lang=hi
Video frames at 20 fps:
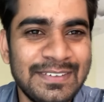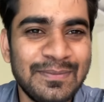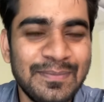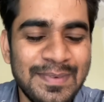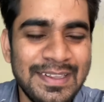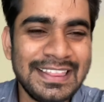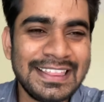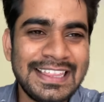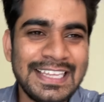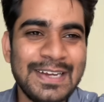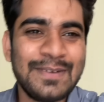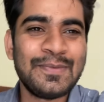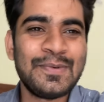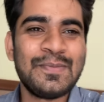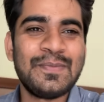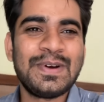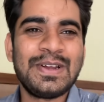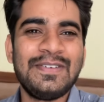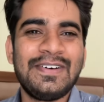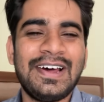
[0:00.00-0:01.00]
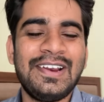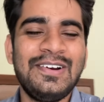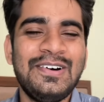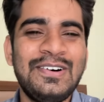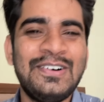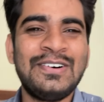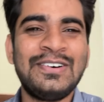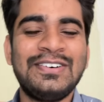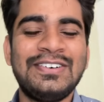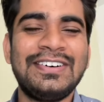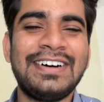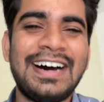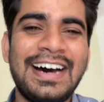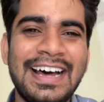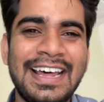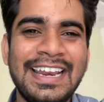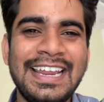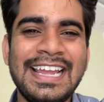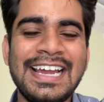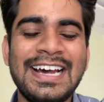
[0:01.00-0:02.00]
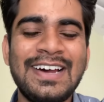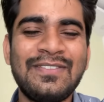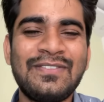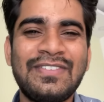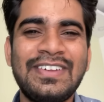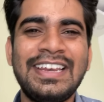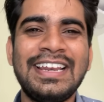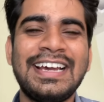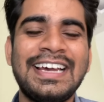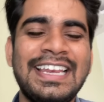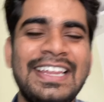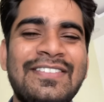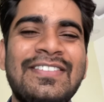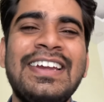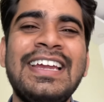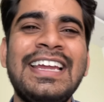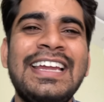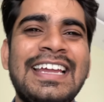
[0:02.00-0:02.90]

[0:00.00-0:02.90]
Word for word: मिलते हैं मुंबई वालों आ रहे हैं आपकी नगरी में